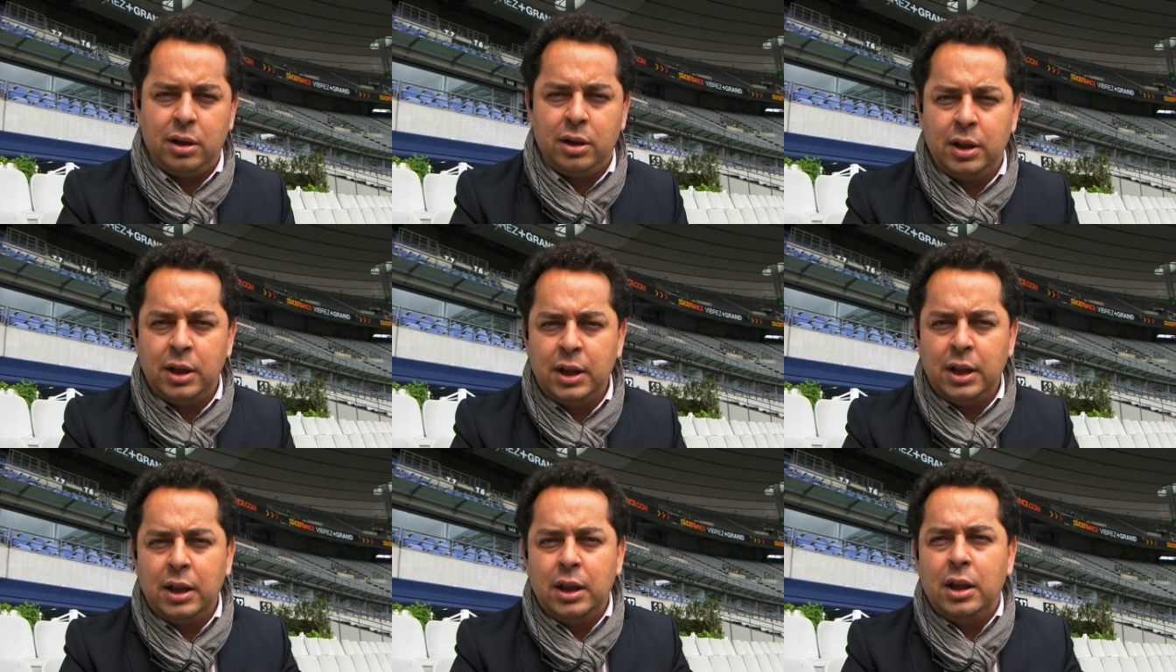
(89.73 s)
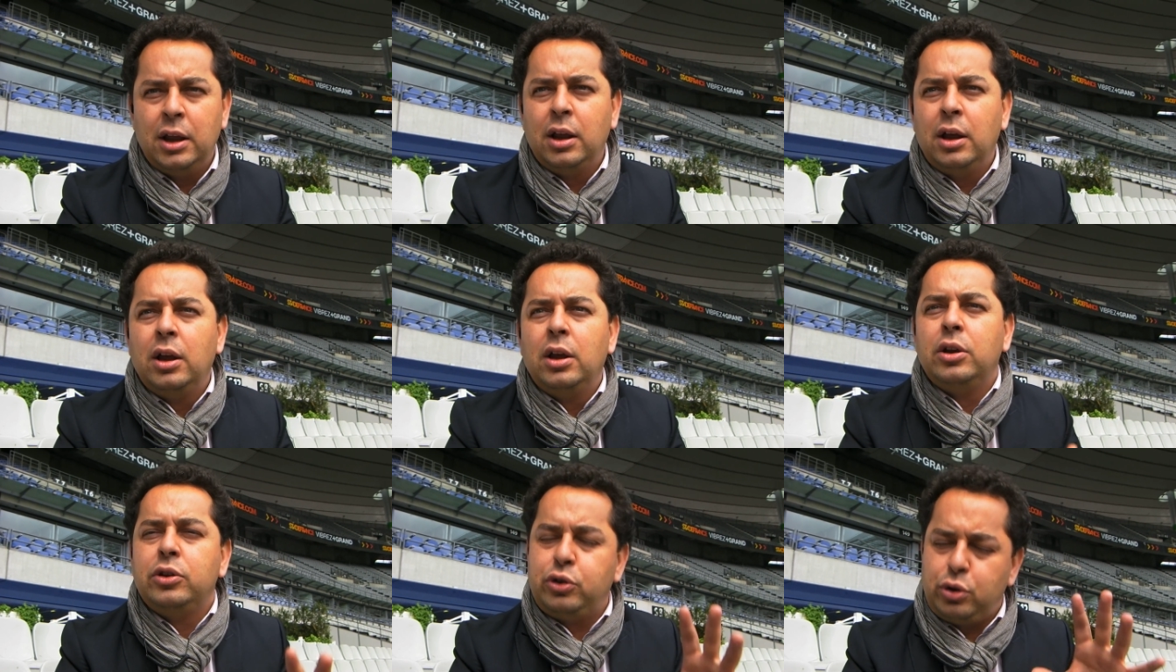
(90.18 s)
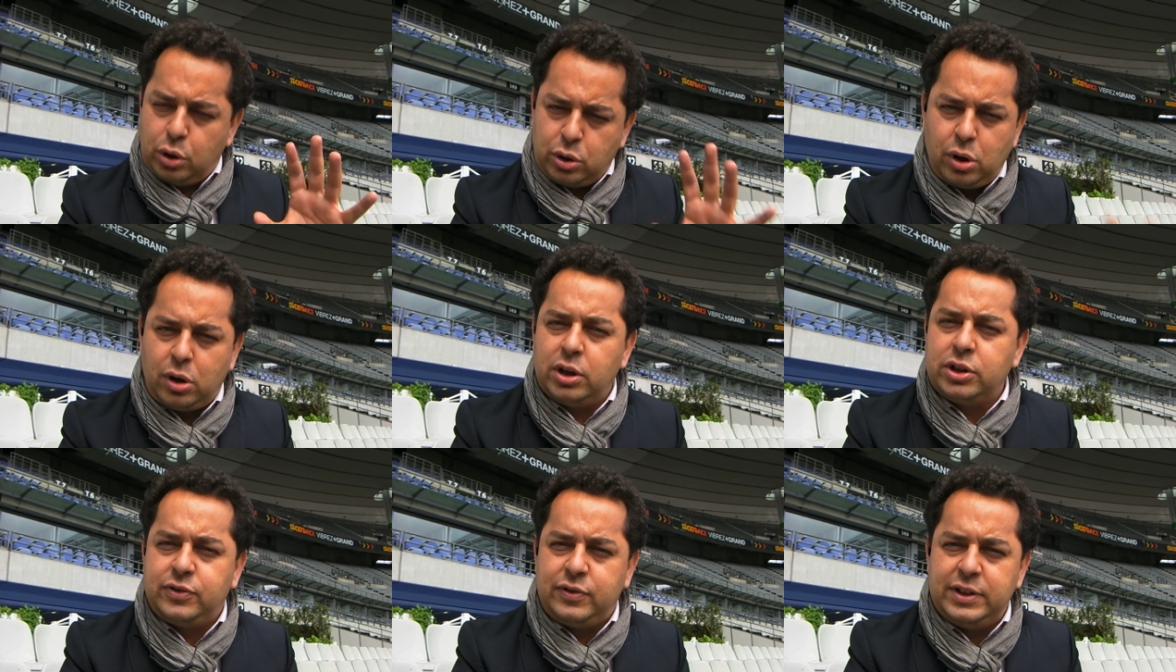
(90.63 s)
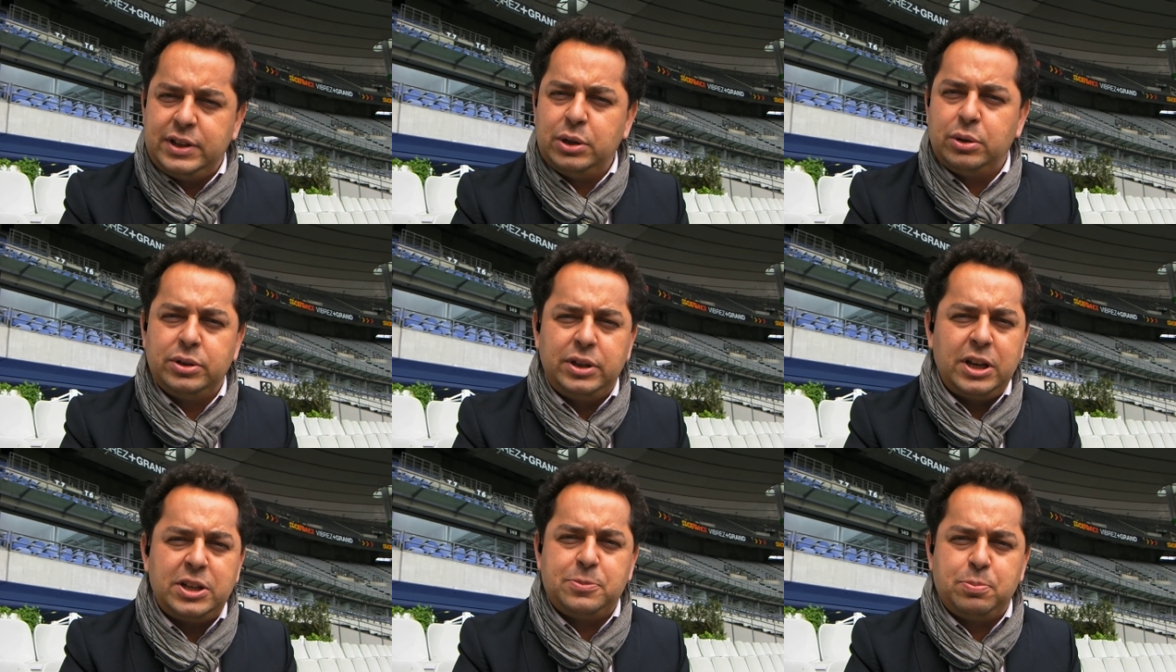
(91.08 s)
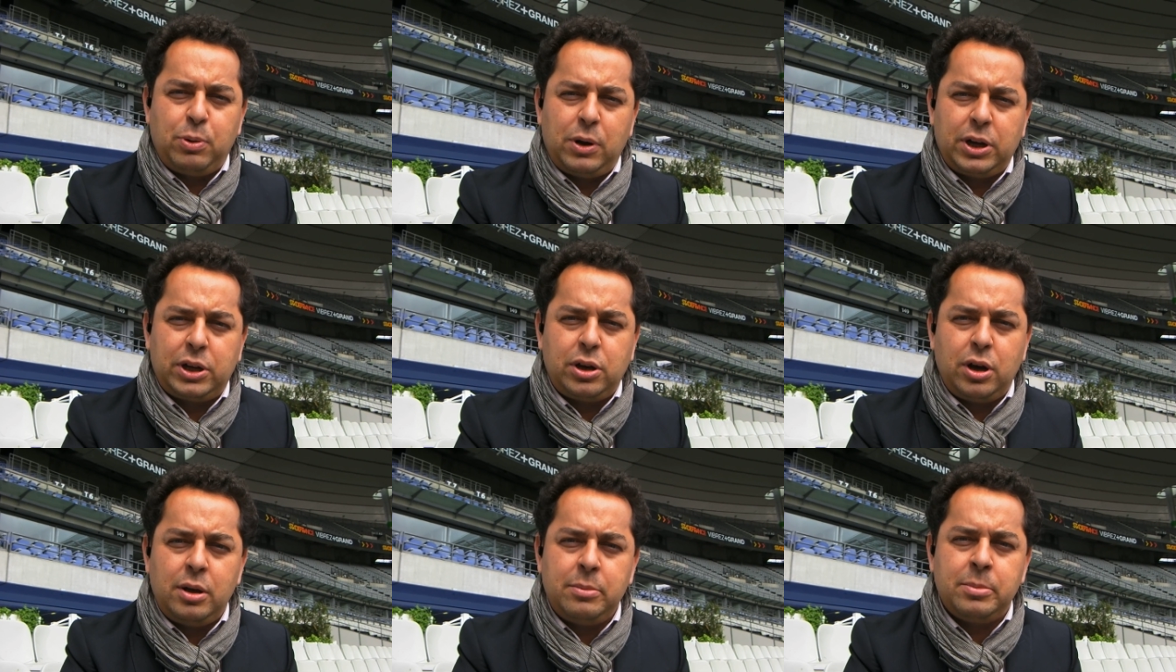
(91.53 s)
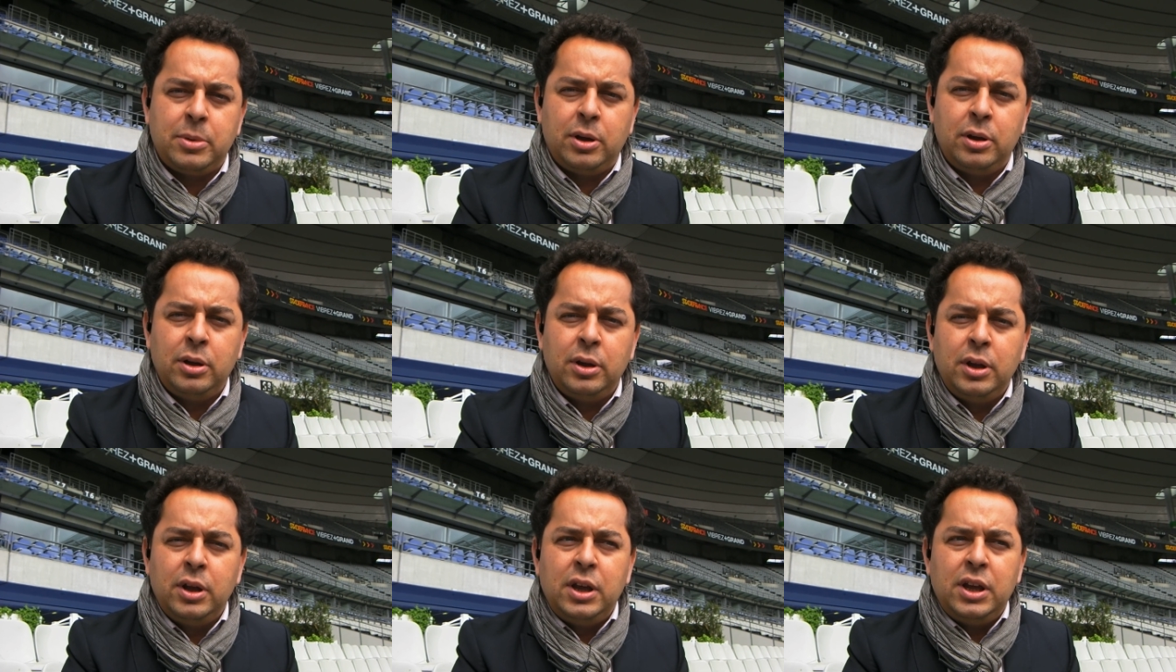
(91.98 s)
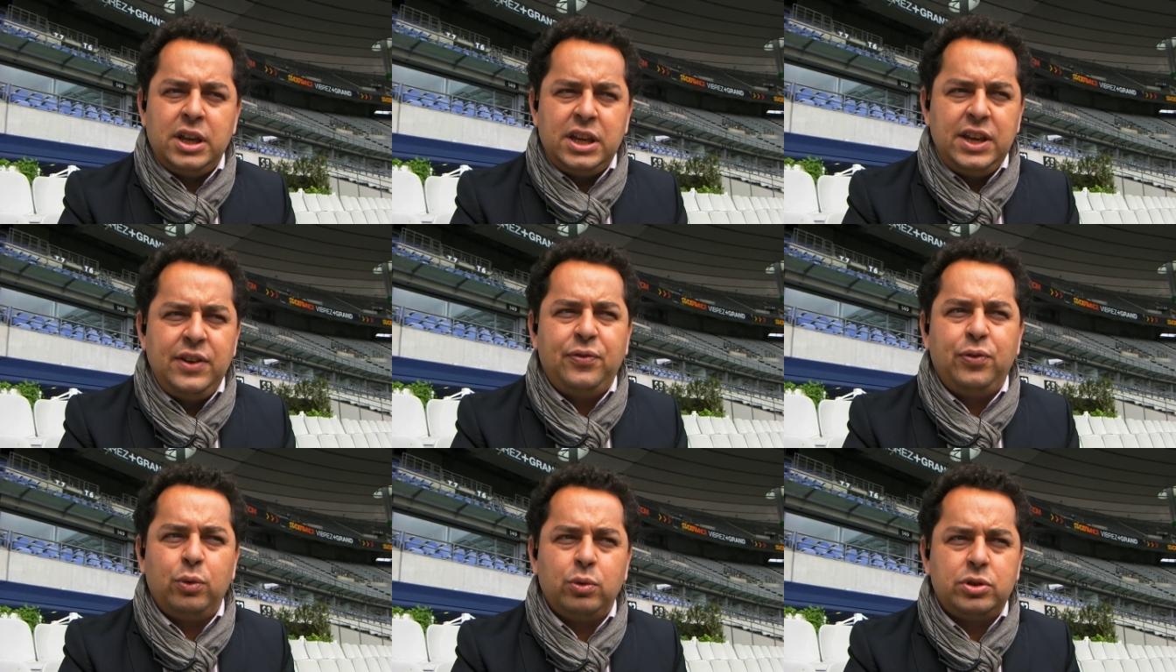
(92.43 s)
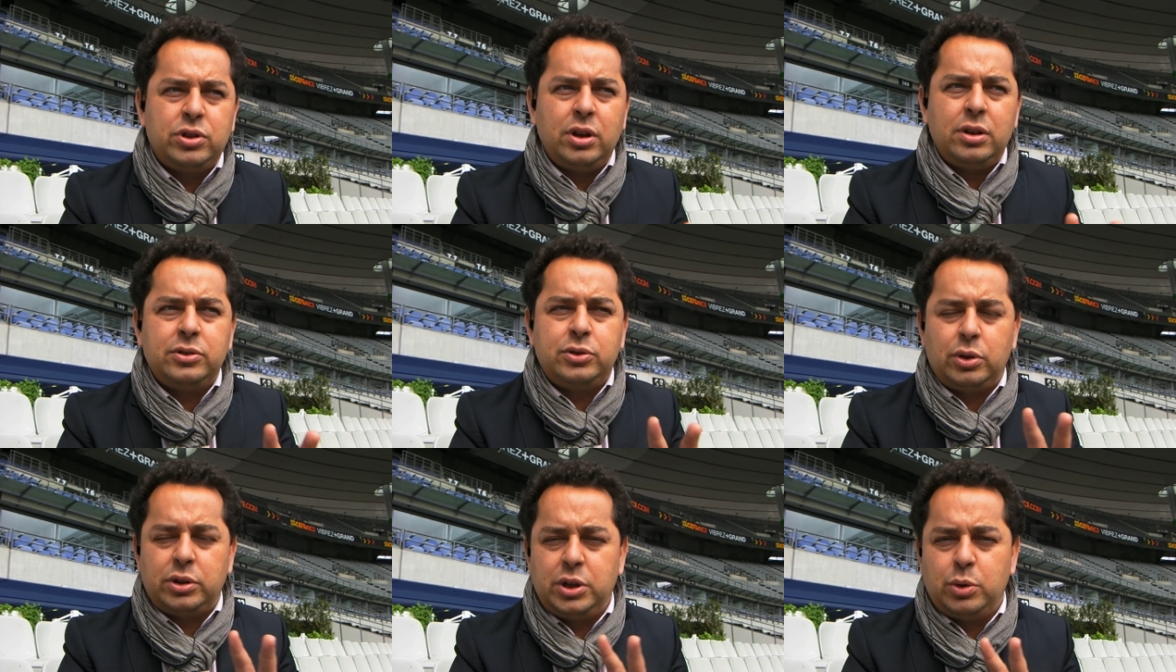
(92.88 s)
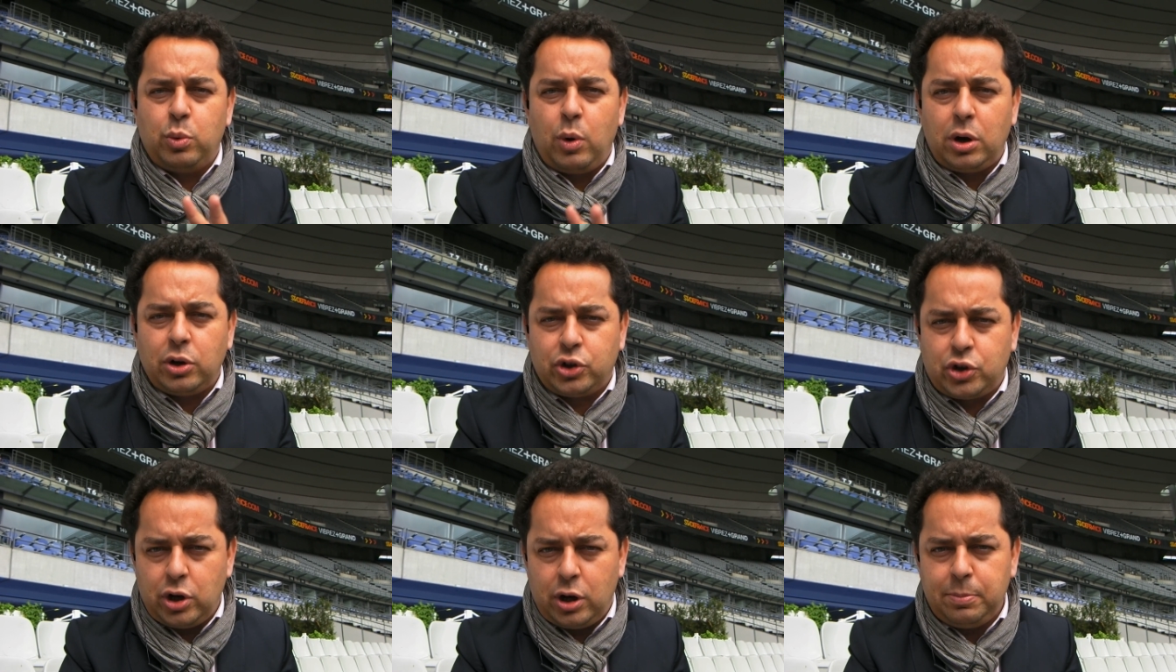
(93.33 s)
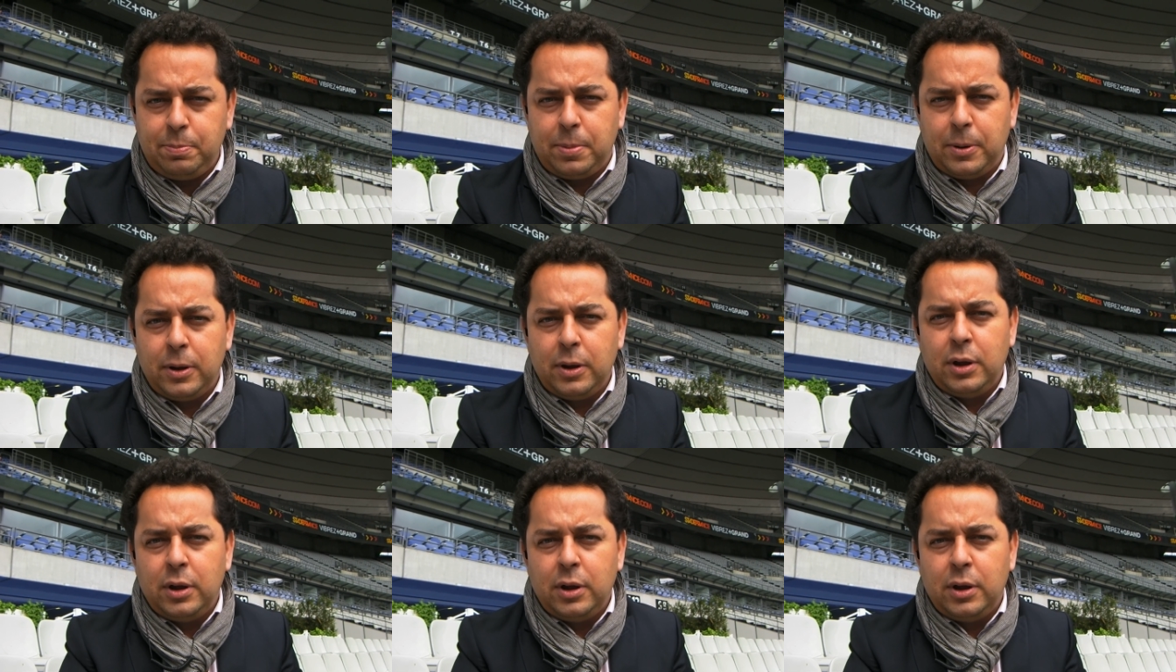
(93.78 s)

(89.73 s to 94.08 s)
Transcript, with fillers: Sur le site crossvideodice.com sur Ils fonctionnent sur des workshops